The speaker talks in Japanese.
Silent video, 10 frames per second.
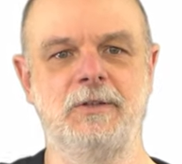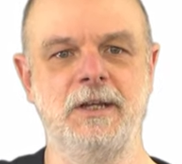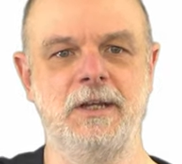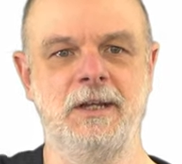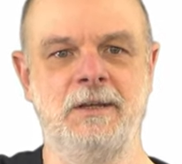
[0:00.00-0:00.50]

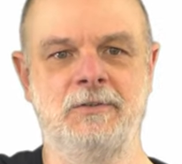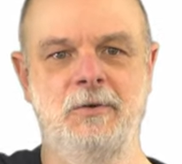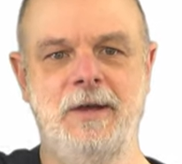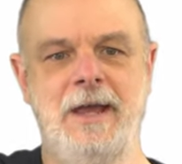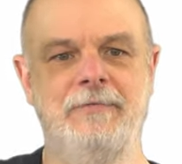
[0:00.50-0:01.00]
D
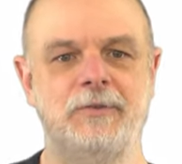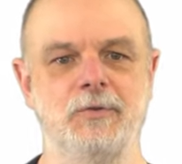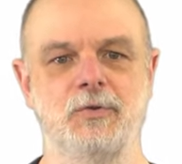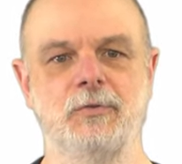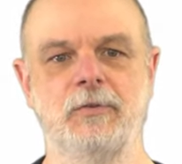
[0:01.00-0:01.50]
と F に
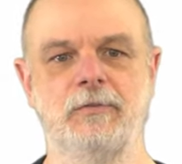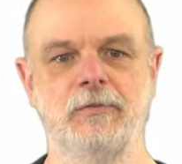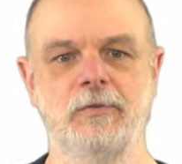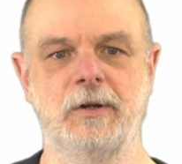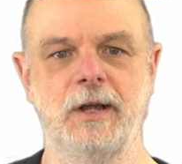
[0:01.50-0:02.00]
直接
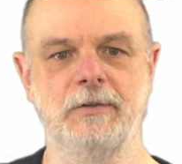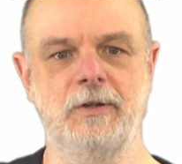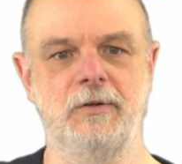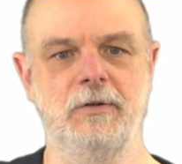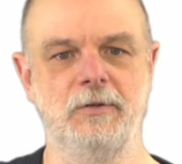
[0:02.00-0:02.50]
ながってい
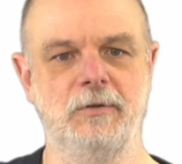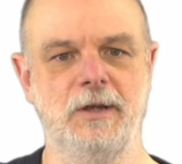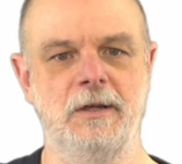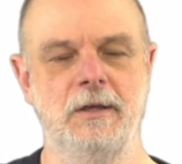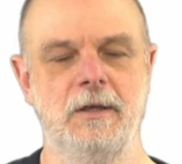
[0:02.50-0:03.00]
るので、